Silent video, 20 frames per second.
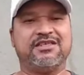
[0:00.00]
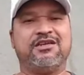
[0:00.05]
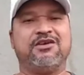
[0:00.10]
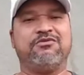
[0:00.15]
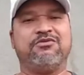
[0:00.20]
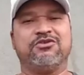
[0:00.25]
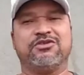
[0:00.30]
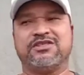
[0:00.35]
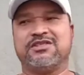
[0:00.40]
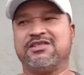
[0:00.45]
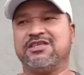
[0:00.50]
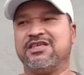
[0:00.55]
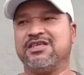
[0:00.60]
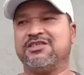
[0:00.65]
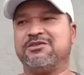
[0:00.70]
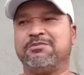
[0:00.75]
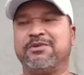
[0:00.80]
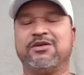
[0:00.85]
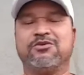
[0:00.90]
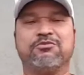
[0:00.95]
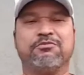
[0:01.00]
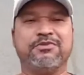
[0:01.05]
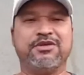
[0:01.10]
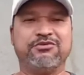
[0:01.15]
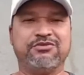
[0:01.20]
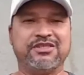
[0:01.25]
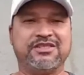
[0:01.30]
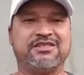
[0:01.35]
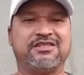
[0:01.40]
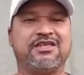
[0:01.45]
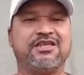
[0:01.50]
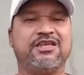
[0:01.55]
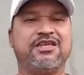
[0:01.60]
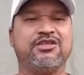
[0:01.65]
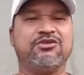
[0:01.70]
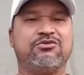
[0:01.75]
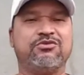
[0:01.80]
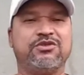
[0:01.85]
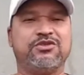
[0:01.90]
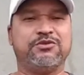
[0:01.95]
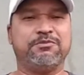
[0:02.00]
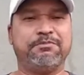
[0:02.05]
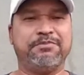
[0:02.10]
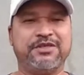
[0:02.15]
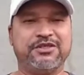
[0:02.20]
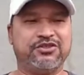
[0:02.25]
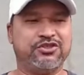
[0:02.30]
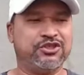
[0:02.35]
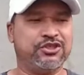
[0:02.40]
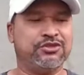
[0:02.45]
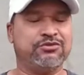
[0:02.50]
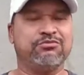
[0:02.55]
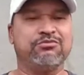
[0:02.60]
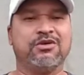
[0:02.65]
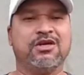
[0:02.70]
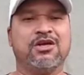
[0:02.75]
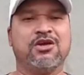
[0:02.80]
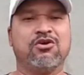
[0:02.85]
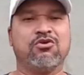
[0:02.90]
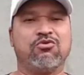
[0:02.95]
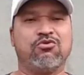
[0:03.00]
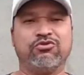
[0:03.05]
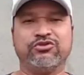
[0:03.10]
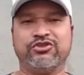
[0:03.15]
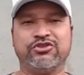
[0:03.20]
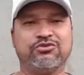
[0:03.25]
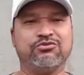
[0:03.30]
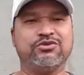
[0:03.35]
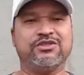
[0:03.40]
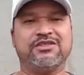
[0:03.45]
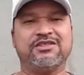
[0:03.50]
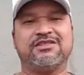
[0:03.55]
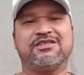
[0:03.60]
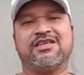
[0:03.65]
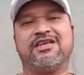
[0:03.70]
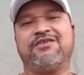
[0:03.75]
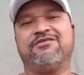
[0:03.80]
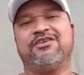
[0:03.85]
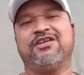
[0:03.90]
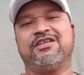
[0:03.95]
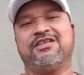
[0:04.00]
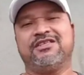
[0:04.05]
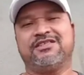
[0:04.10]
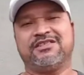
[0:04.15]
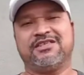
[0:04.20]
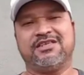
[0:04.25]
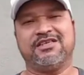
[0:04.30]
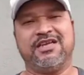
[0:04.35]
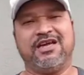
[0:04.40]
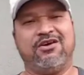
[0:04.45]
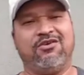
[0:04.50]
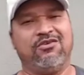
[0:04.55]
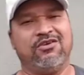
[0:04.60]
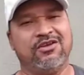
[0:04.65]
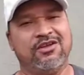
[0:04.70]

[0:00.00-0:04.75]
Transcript: a vocês pelo mil inscritos e te pedindo, continue se inscrevendo nesse canal.